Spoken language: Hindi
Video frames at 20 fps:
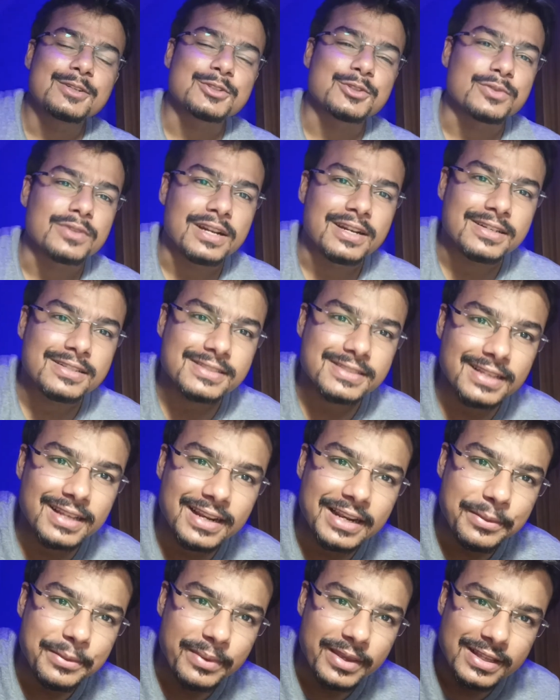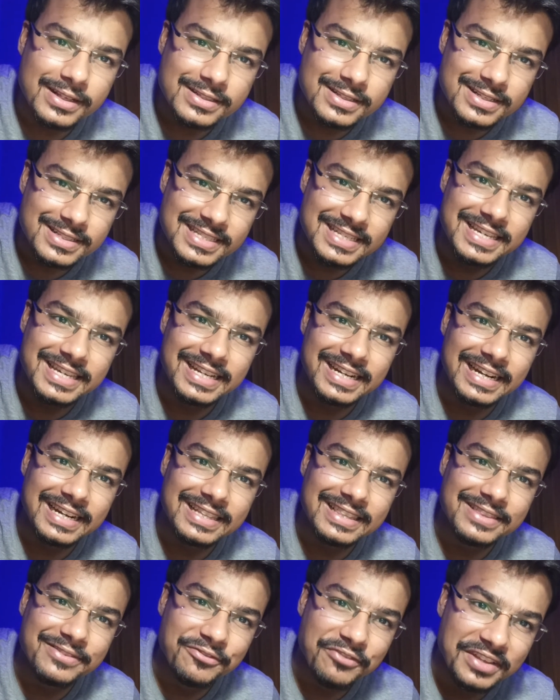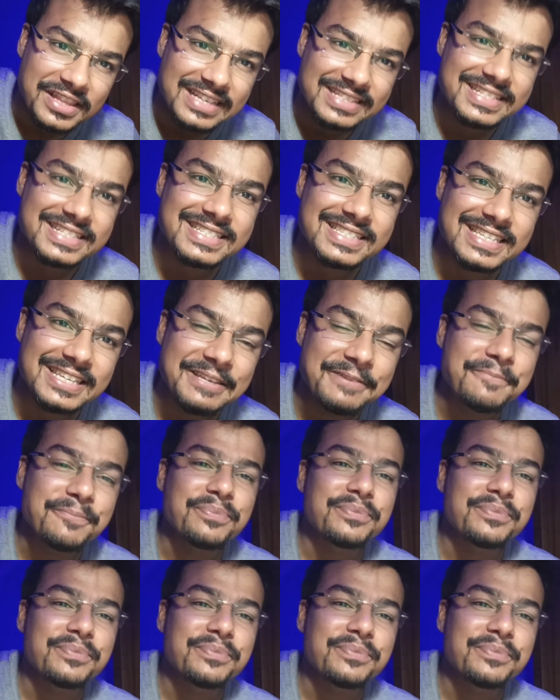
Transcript: सो दैट स्टिल रिमेन्स अ सीक्रेट विद एस एस सी